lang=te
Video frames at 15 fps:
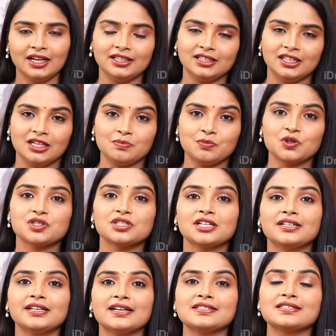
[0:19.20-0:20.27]
అయితే ఈ
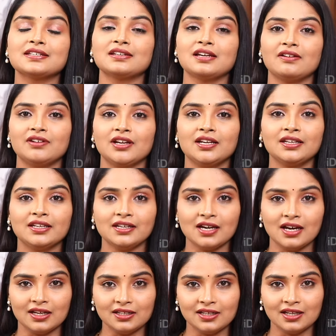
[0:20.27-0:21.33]
ప్రోస్టేట్ క్యాన్సర్ రావడానికి
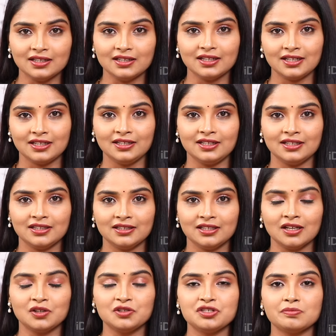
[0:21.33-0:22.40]
కారణాలు ఏంటి
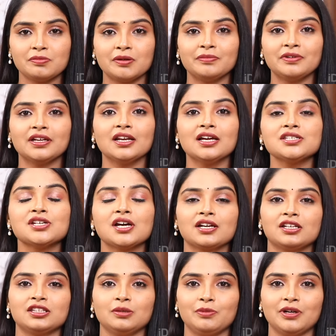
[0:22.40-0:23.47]
దాని నుంచి మనం ఎలా
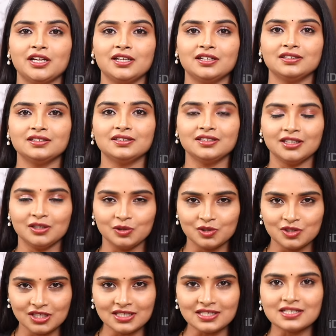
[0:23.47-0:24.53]
జాగ్రత్త పడాలి దీని
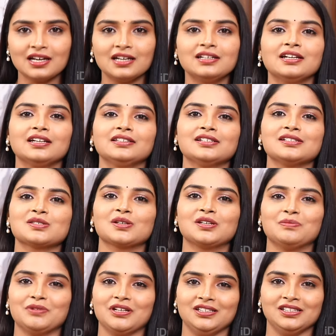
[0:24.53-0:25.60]
గురించి సార్ని అడిగి
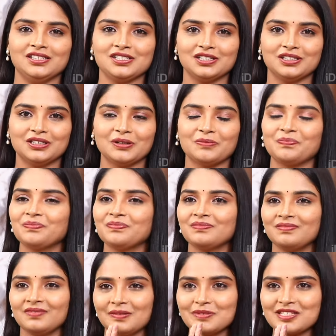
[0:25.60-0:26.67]
తెలుసుకునే ప్రయత్నం చేద్దాం
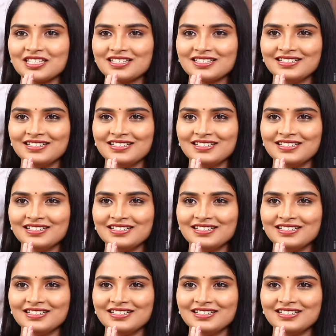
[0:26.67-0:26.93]
నమస్తే